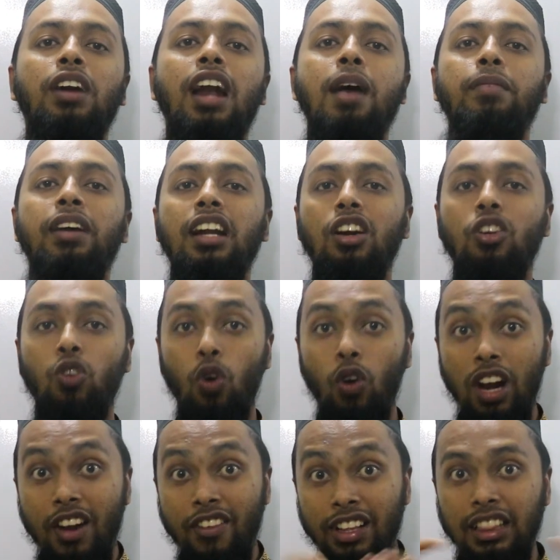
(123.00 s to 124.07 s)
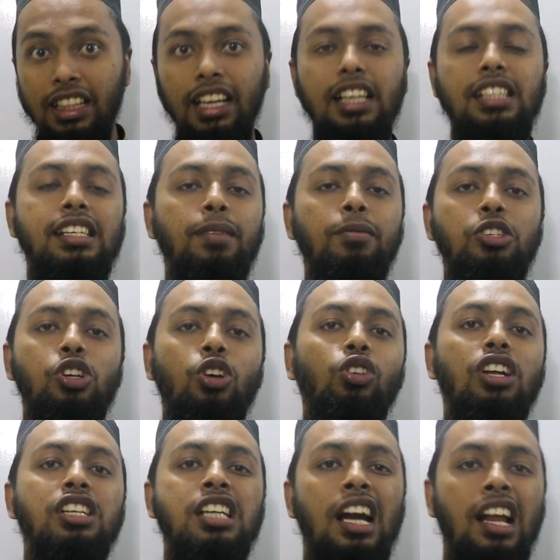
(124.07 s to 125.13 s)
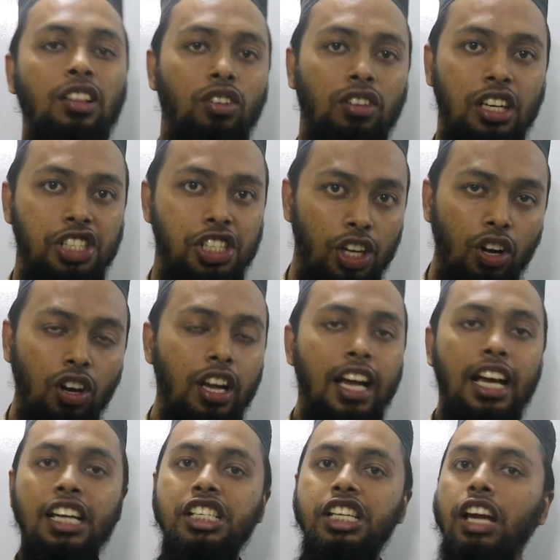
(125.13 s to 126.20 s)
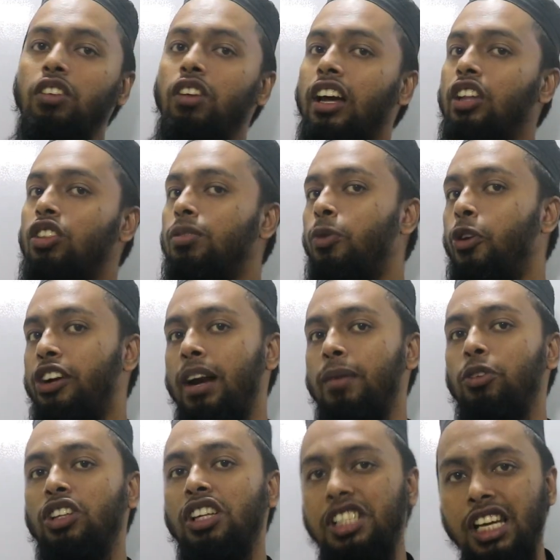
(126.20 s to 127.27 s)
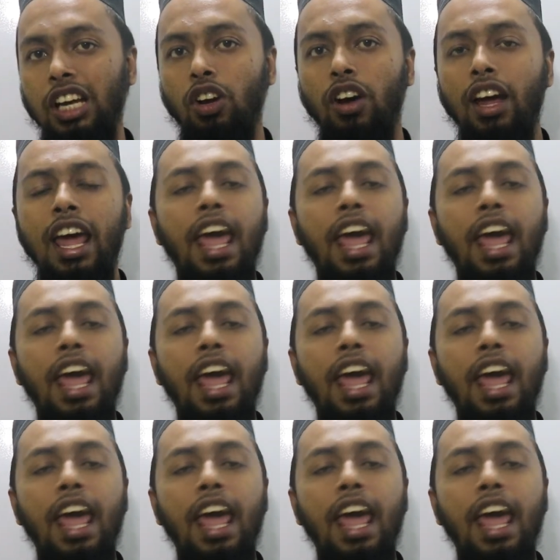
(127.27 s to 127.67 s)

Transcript: গ্রামারের কোল লেভেল থেকে যে বিষয়গুলো জানা দরকার ছিল সেগুলো কিন্তু বইটার মধ্যে ছিল